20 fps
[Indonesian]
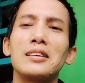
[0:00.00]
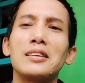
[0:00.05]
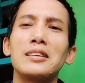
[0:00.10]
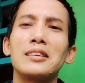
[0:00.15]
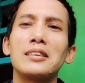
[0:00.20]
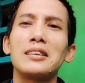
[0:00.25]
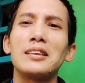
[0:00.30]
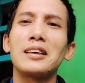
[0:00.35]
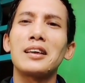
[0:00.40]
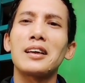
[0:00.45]

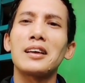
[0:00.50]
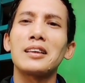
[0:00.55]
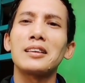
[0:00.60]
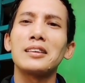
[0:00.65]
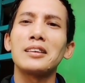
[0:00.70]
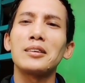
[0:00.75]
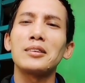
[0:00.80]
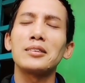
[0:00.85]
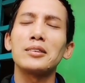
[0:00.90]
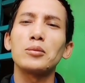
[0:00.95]
dekat
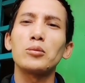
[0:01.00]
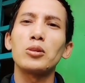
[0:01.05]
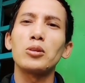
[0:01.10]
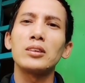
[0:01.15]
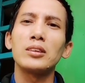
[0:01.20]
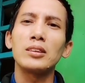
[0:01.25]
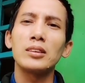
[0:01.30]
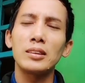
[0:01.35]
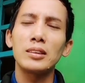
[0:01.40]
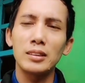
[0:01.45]
ya
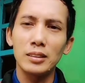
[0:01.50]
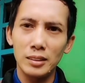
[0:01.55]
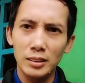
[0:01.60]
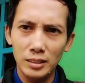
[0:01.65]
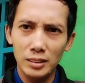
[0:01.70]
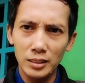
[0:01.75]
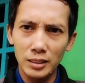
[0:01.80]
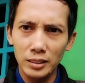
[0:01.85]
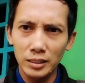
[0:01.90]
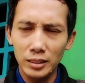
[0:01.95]
semuanya eh,
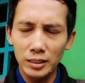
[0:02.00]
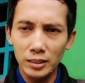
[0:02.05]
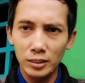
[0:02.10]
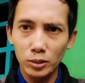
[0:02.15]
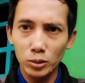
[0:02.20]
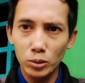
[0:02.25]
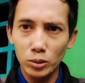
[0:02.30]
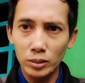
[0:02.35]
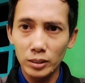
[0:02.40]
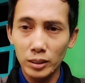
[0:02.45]
lagi
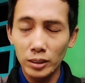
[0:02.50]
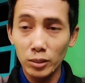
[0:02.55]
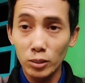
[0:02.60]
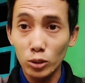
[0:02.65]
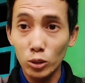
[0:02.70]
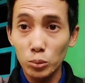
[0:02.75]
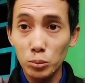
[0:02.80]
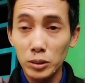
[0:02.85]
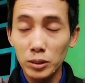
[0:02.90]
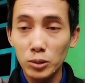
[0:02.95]
kesulitan
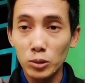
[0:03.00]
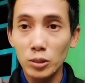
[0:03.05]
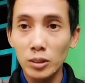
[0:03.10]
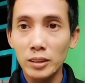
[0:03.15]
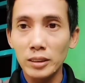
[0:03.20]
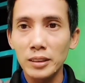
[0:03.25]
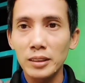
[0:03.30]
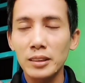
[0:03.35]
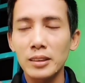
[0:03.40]
ekonomi juga ya